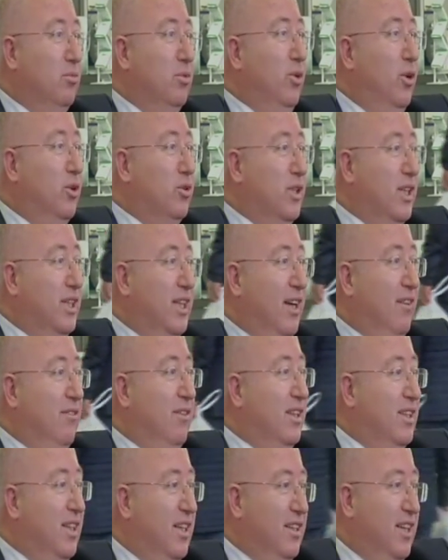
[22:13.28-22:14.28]
Bu
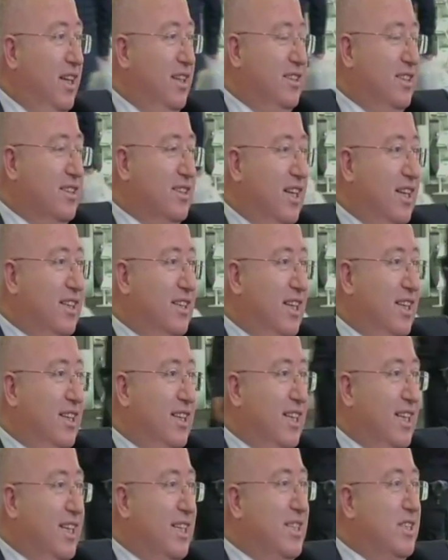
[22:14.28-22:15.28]
noktada vatandaş da
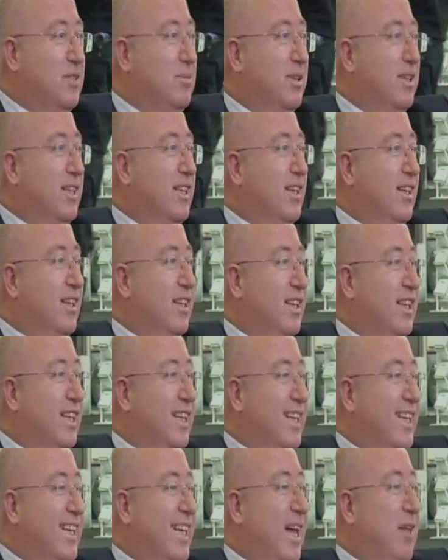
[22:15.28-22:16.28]
zaten hizmetin
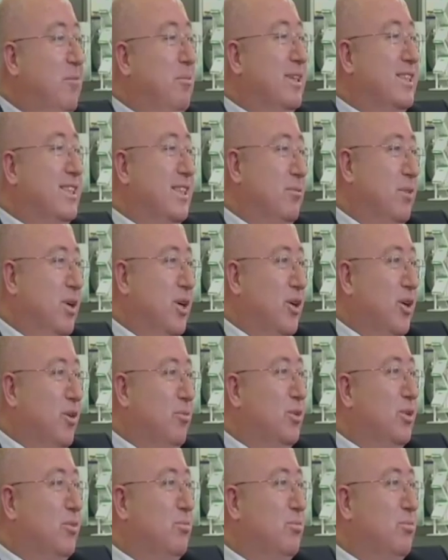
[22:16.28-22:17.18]
gelmesini bakıyor.